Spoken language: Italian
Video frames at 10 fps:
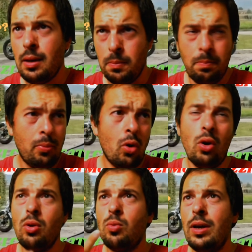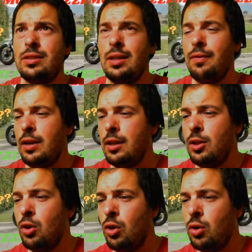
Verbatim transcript: un po' questi video